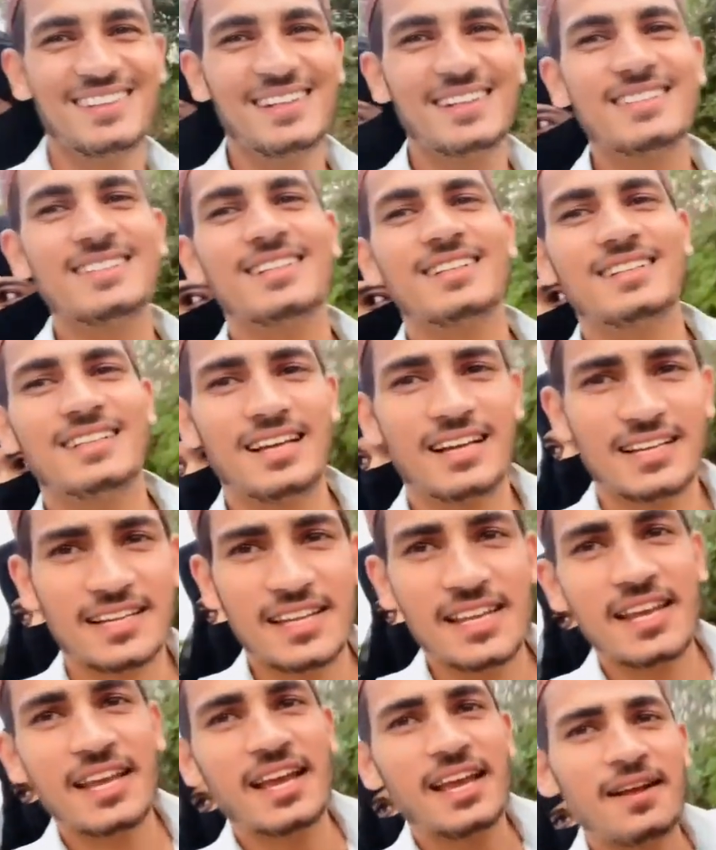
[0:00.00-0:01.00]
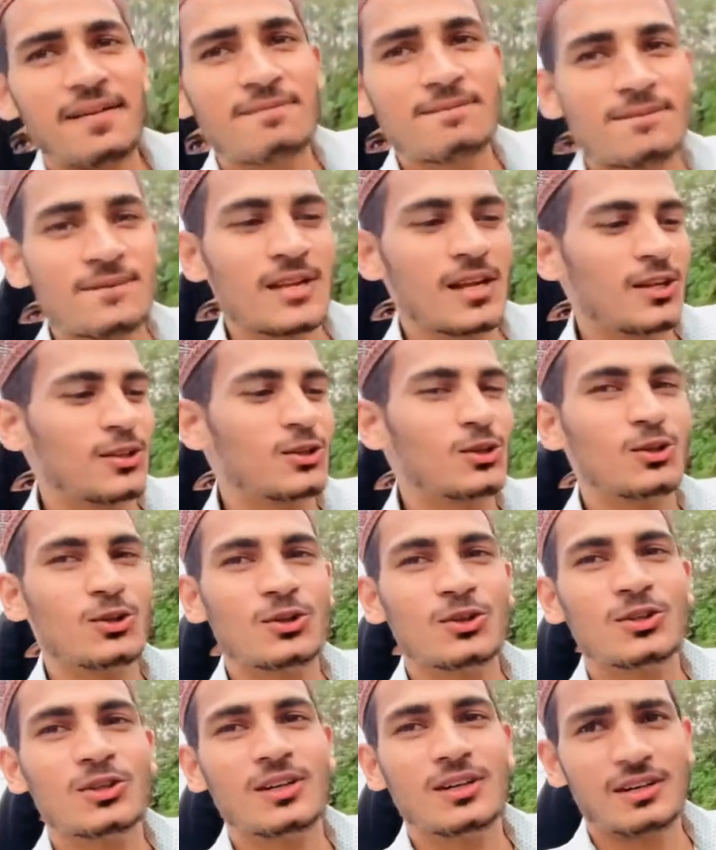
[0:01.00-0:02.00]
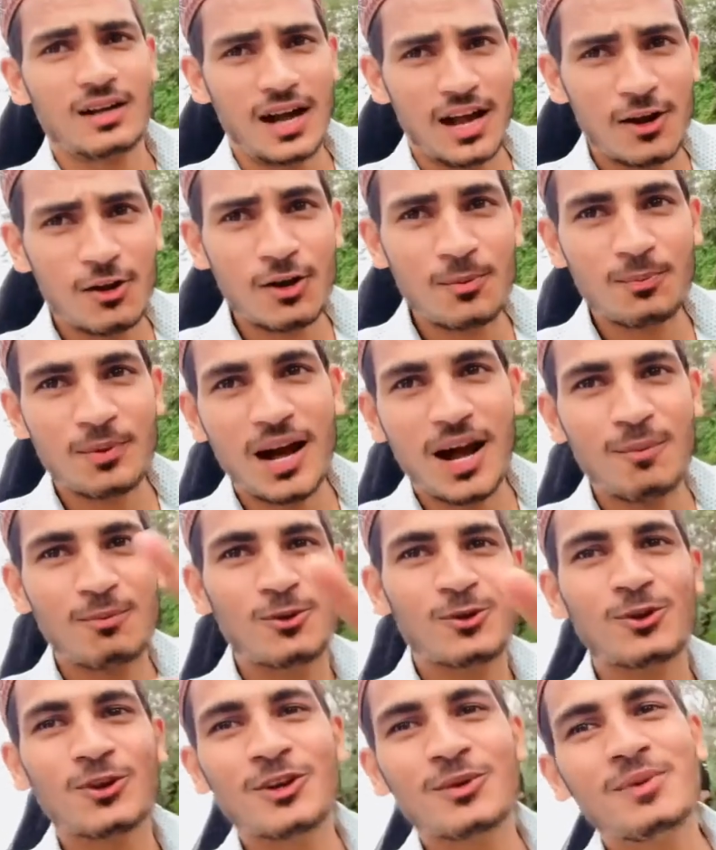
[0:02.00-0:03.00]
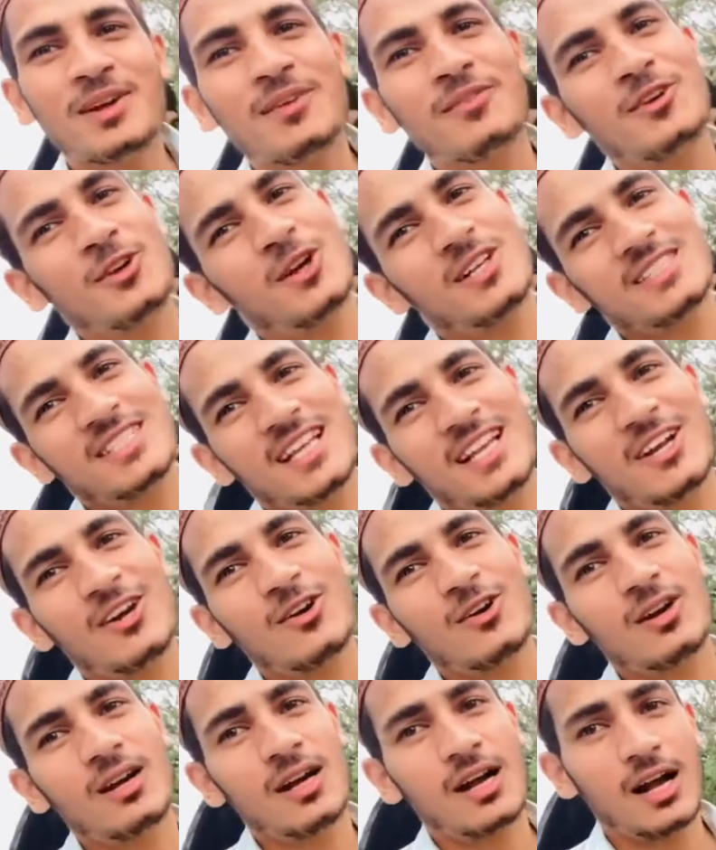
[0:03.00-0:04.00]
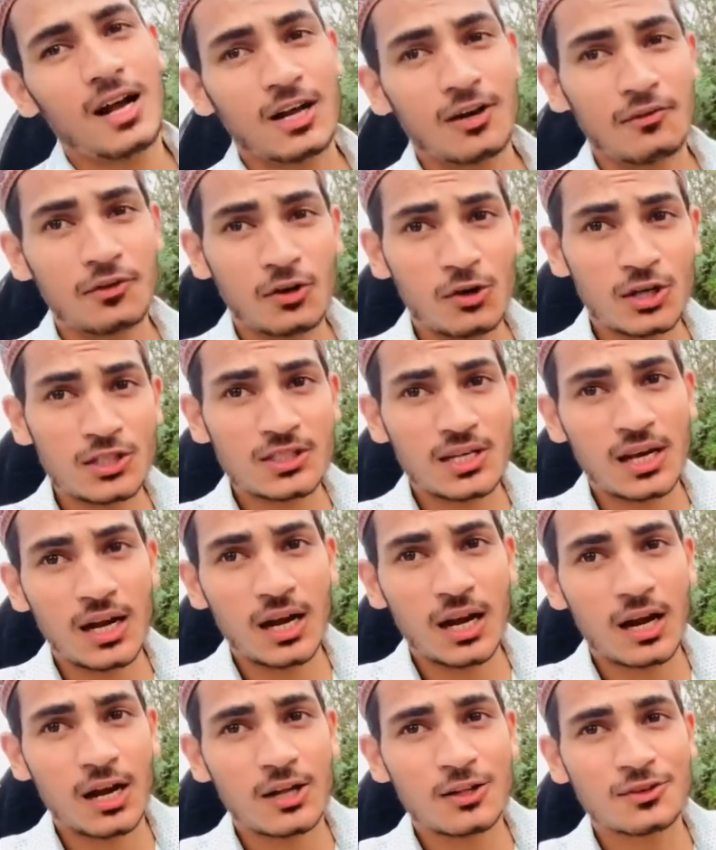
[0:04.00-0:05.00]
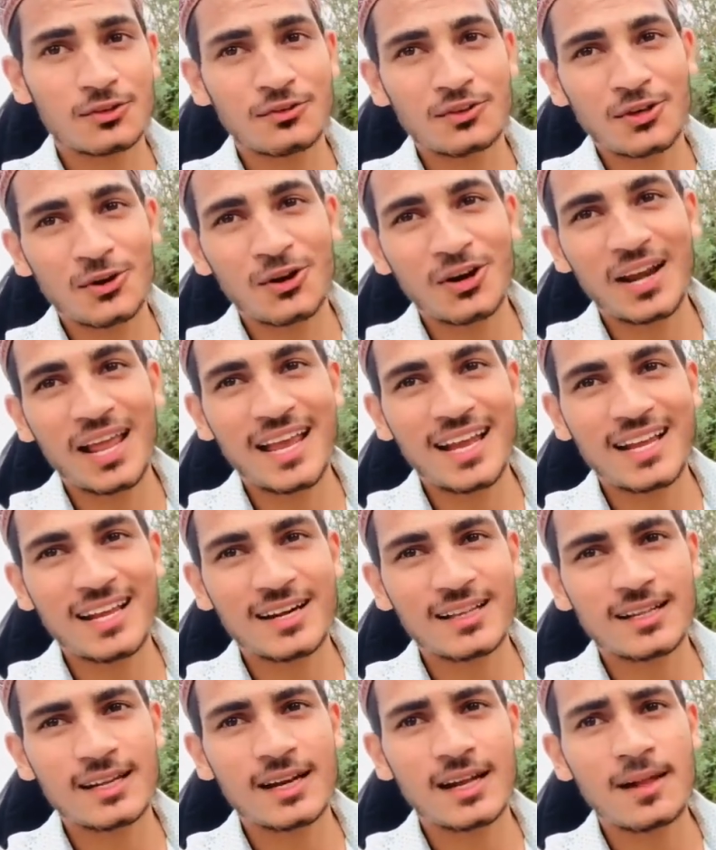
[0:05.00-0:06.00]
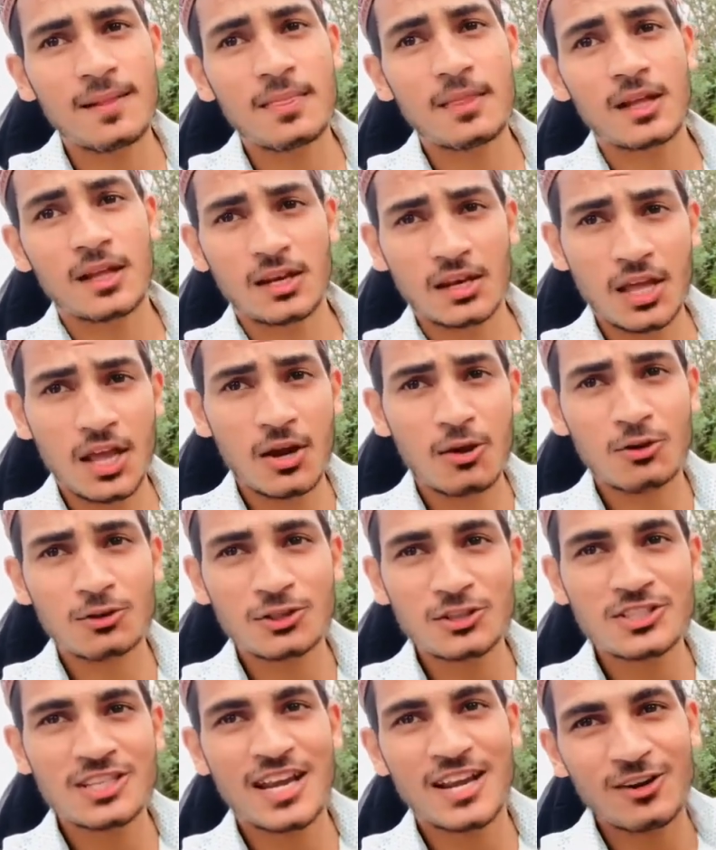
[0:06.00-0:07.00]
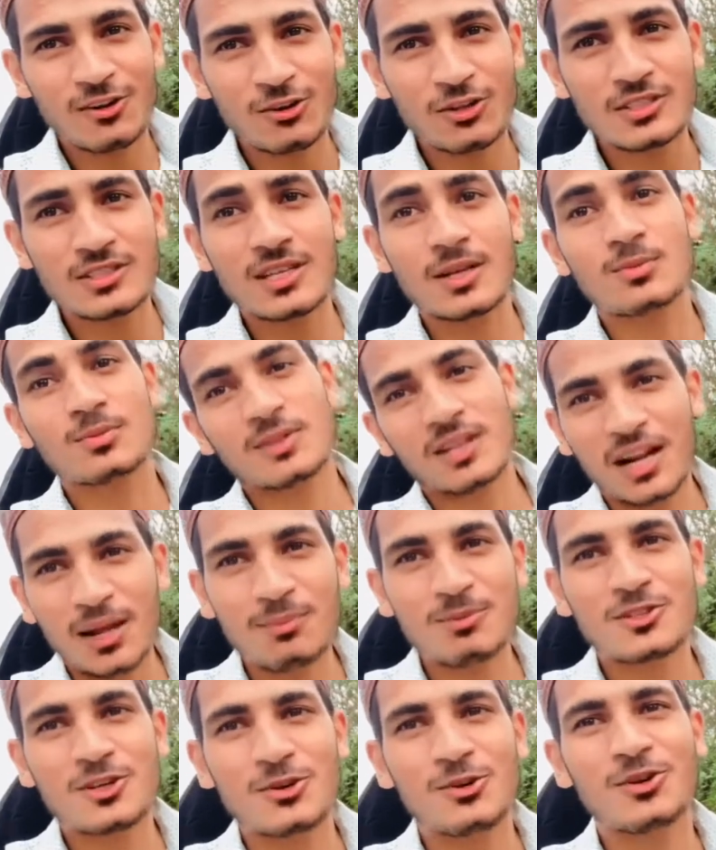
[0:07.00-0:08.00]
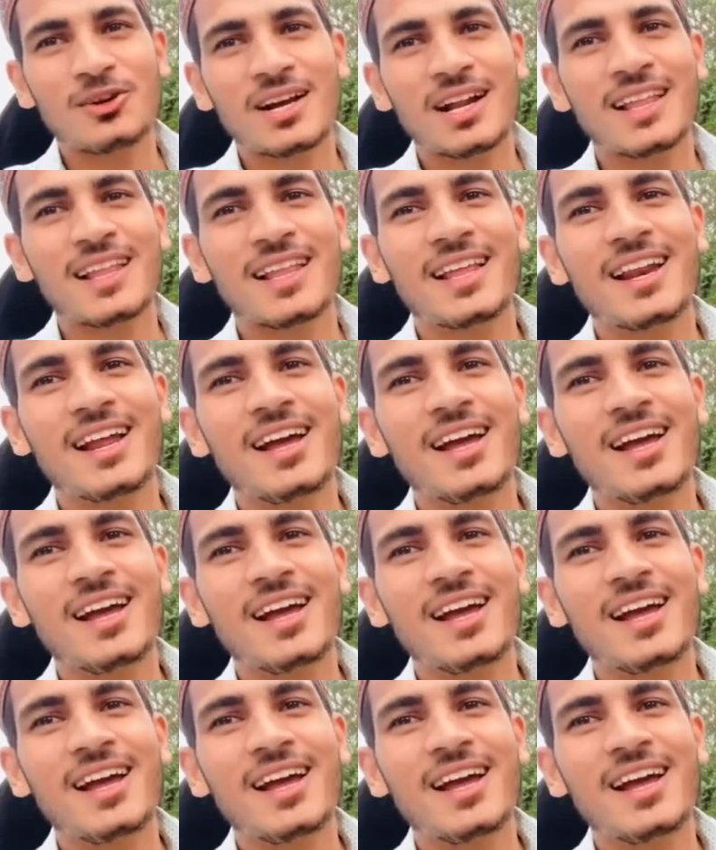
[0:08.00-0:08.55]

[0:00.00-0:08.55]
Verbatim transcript: चलता है ठीक है तो आई होप आप लोगों को भी ये वीडियो अच्छा लगा होगा अगर वीडियो अच्छा लगा तो वीडियो को लाइक कर देना नए हो तो चैनल को सब्सक्राइब जरूर कर देना